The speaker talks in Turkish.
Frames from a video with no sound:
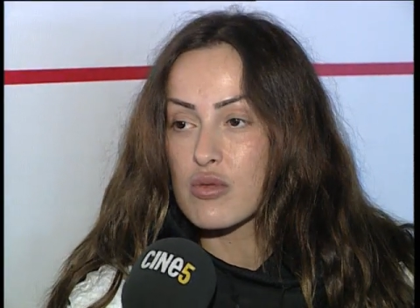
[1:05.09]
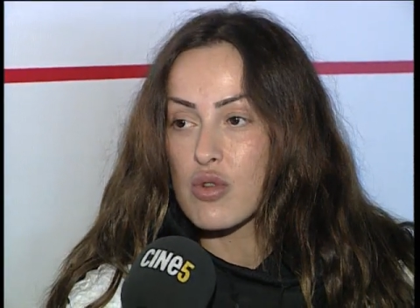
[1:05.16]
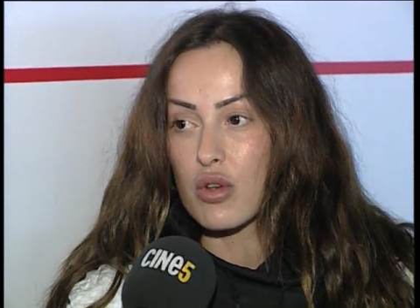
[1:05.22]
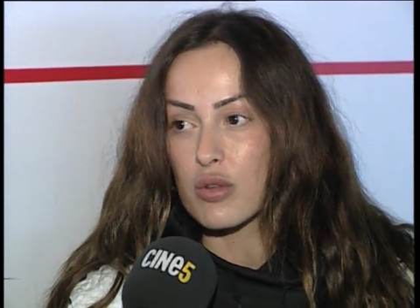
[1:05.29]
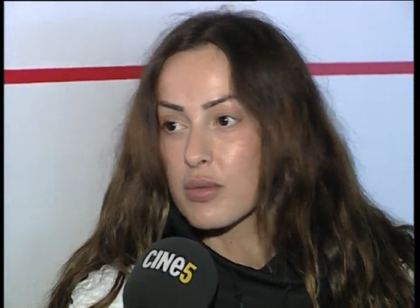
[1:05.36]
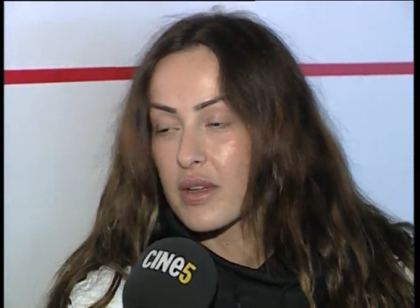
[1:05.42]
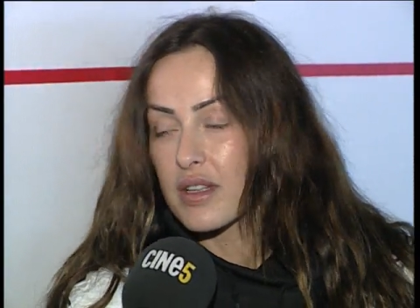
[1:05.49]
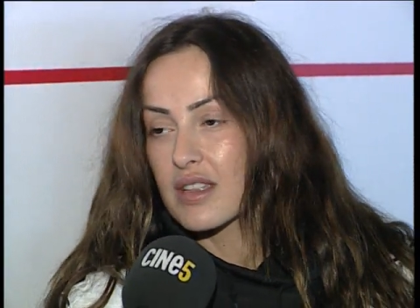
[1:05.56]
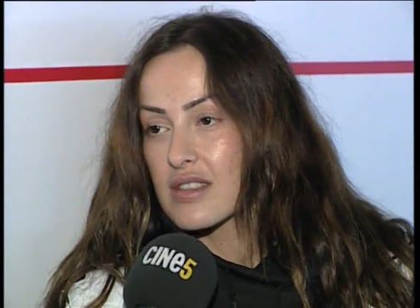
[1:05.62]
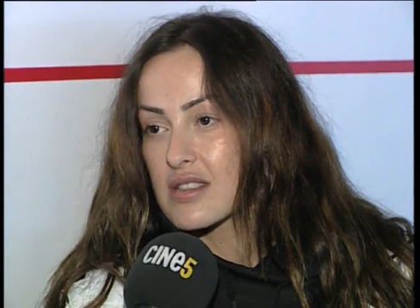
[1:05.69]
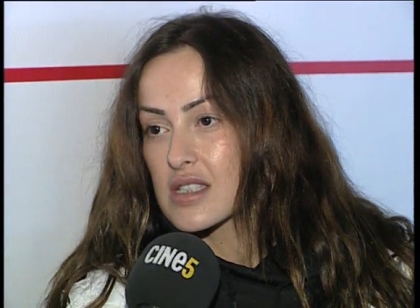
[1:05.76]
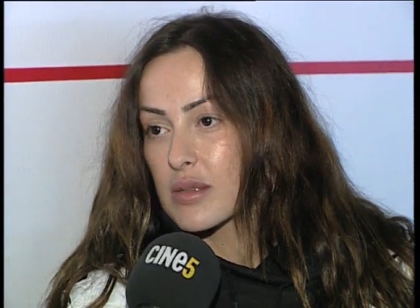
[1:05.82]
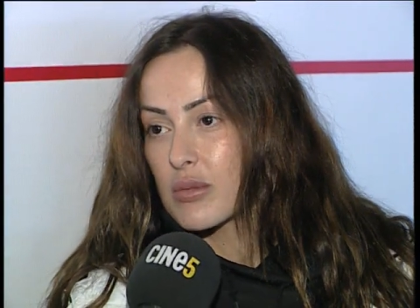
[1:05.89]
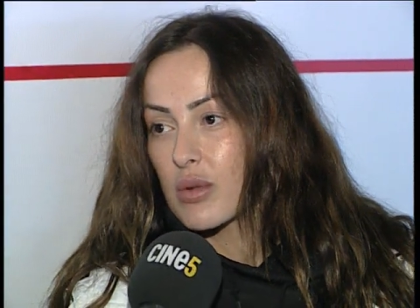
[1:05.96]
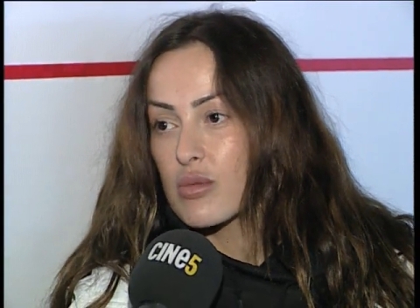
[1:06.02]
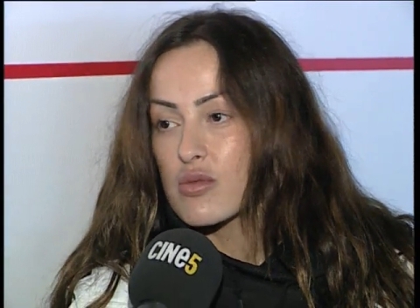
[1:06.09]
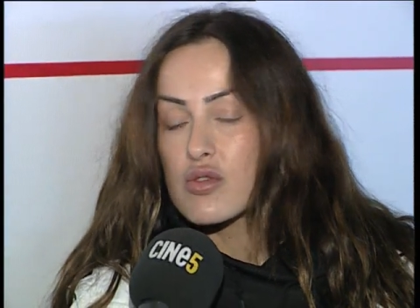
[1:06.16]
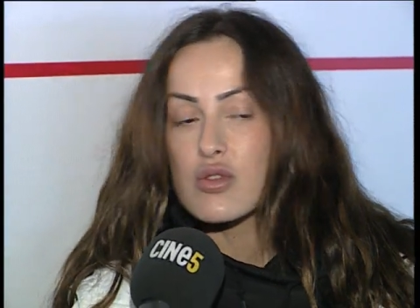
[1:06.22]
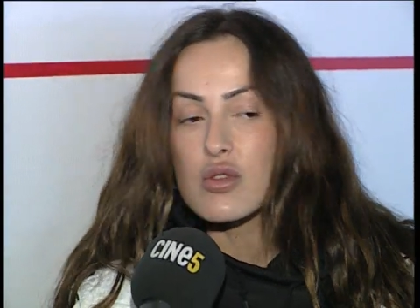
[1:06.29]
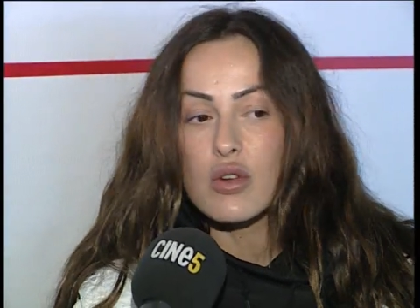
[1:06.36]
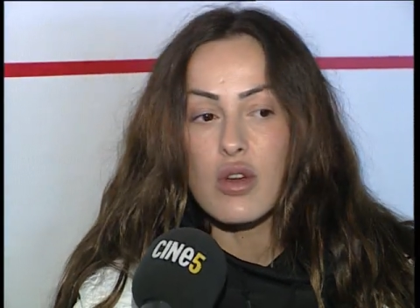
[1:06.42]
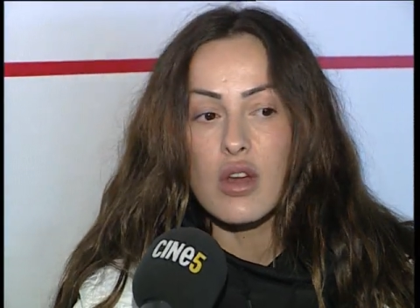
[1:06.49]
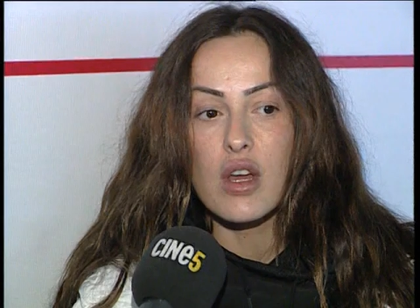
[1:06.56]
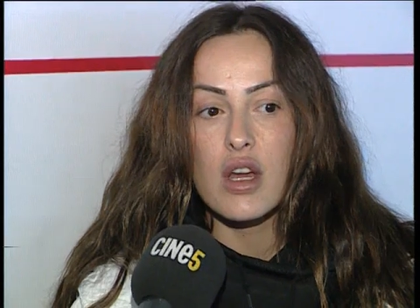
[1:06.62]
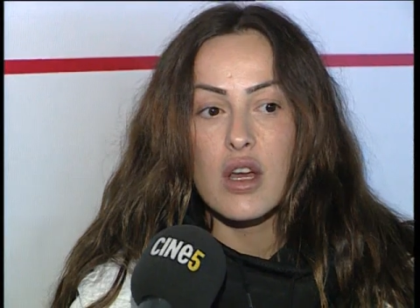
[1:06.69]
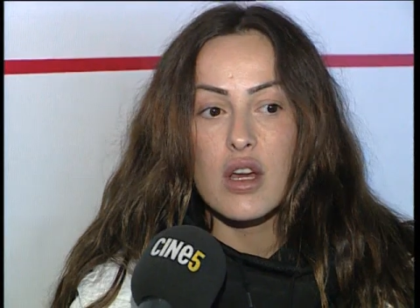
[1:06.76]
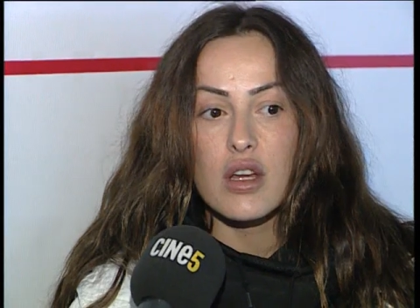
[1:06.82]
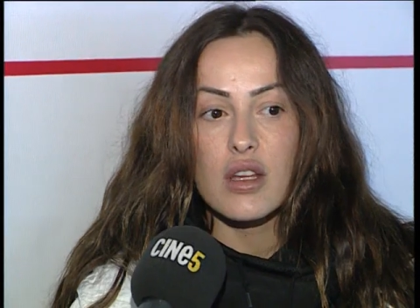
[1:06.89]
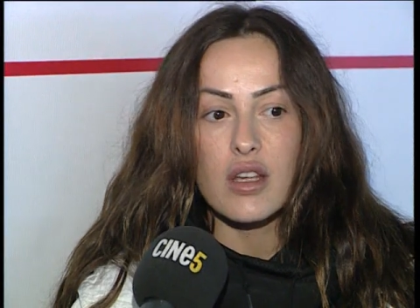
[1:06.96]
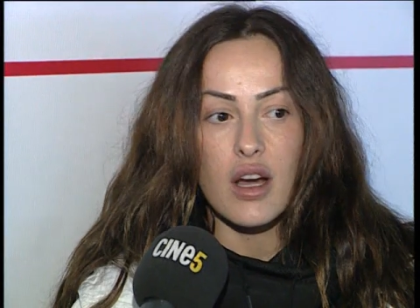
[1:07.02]
Çözmek de istemiyorum çünkü
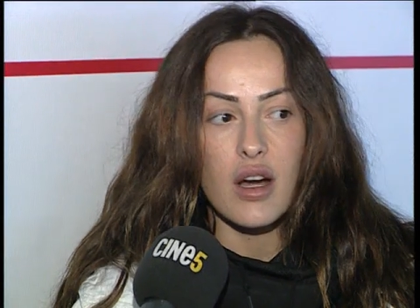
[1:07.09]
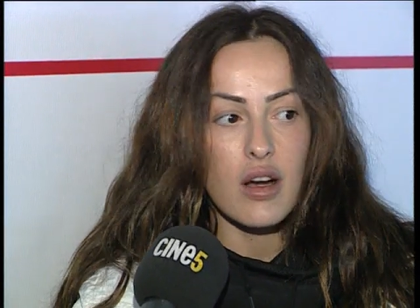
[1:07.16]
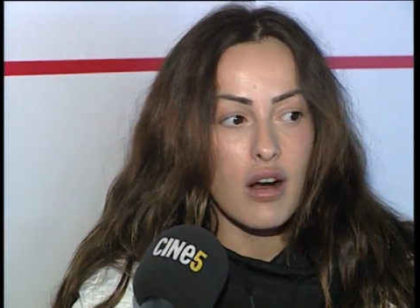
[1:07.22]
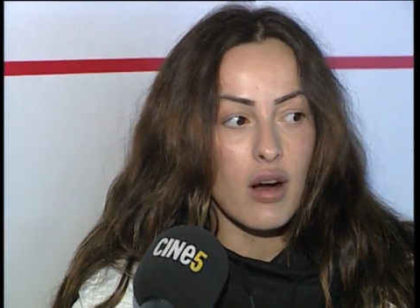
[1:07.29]
ya